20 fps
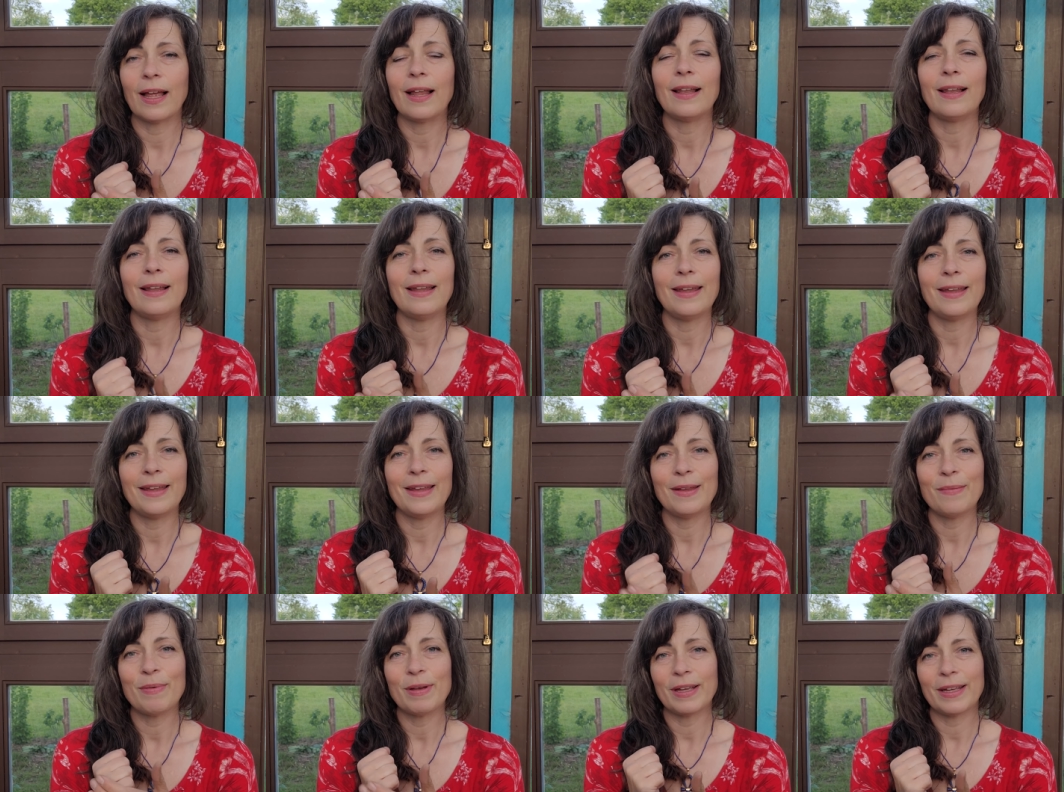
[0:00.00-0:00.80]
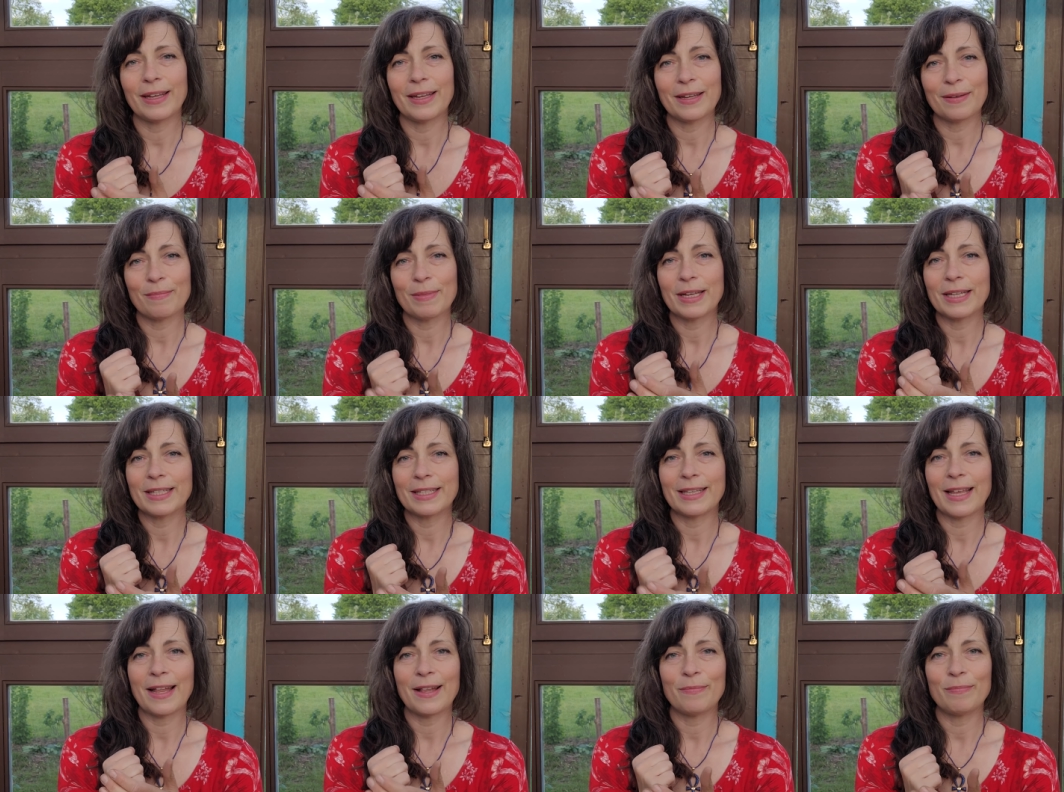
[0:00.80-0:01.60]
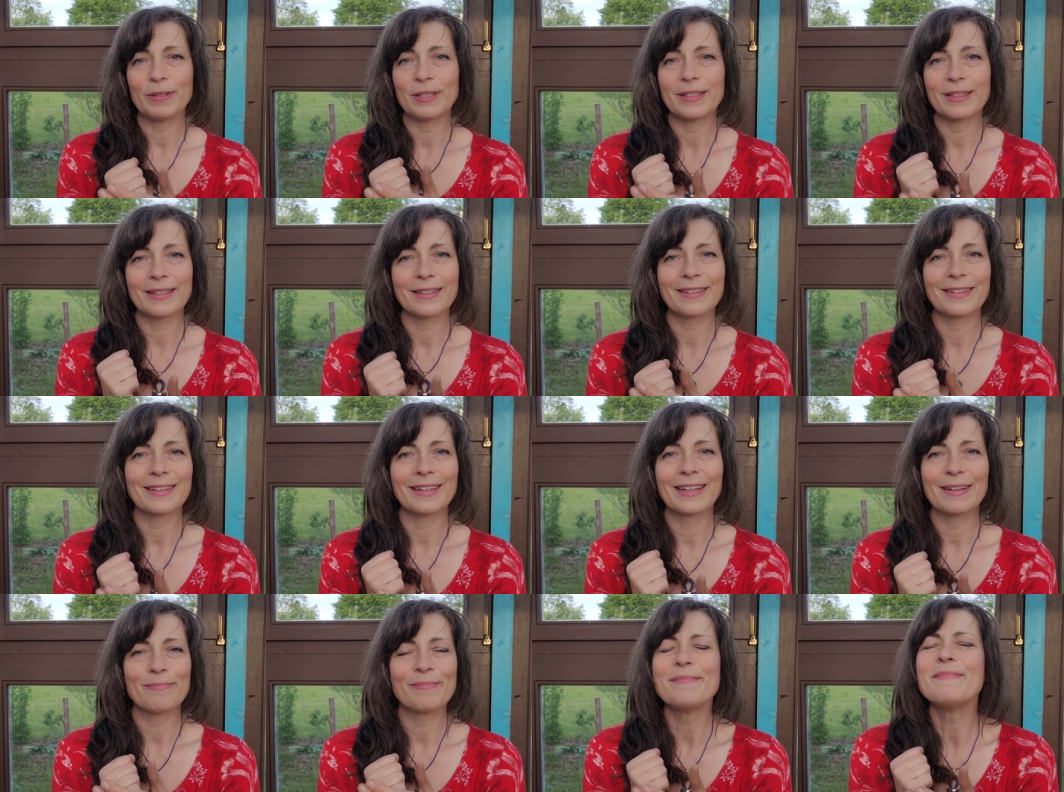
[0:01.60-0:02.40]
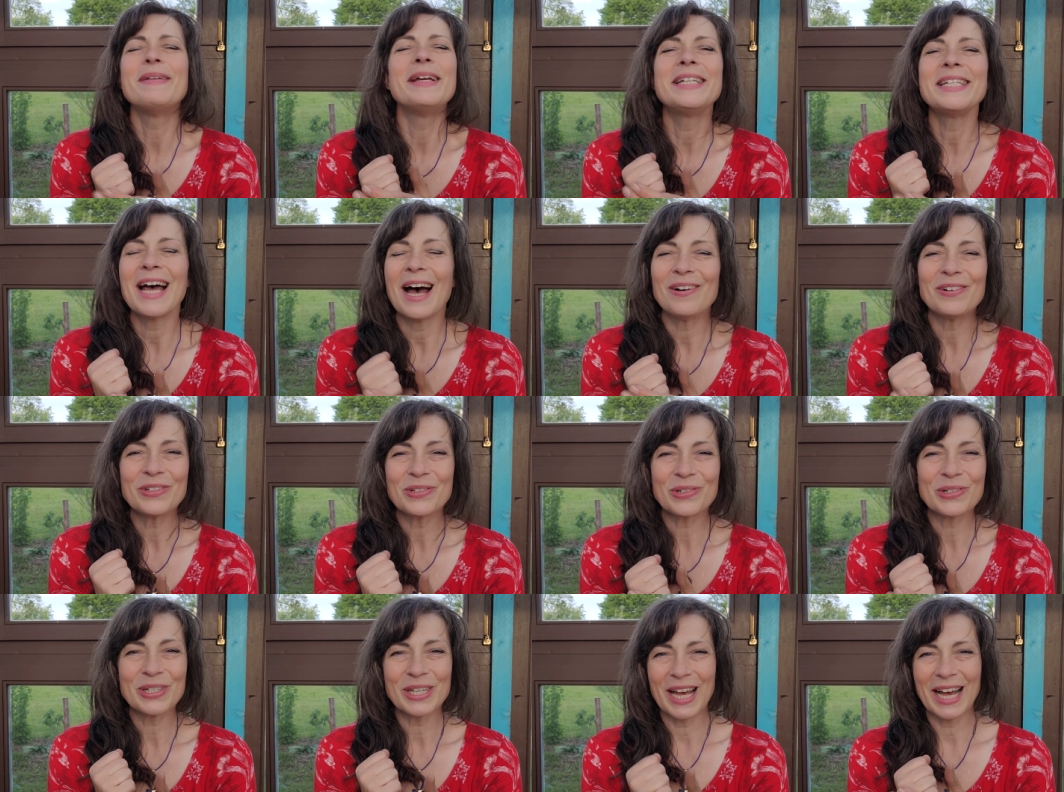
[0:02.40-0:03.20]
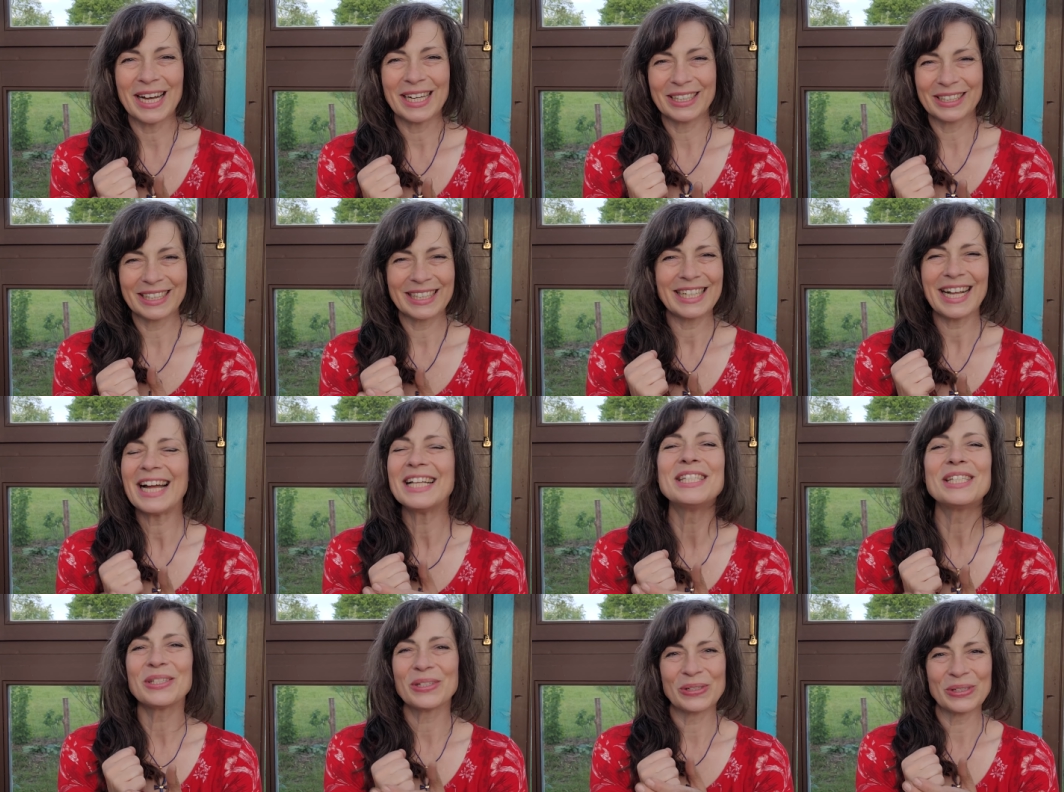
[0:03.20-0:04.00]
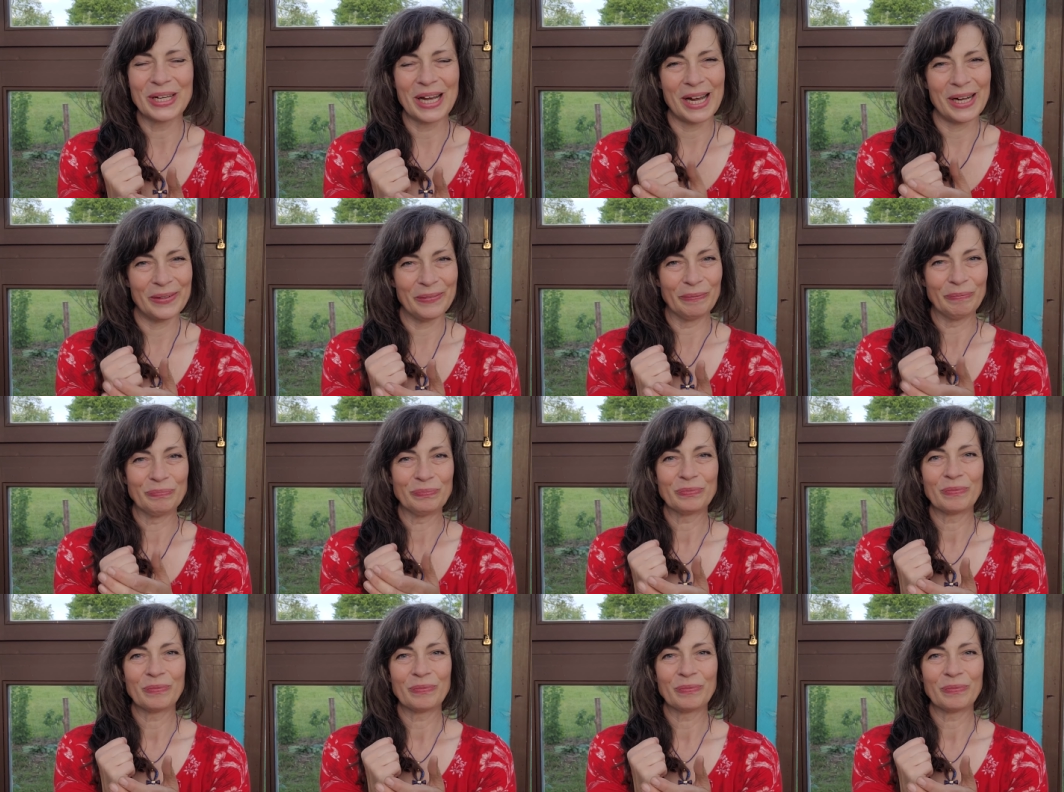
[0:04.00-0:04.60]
liebe ich mich selbst mit Haut und Haar, ganz und gar.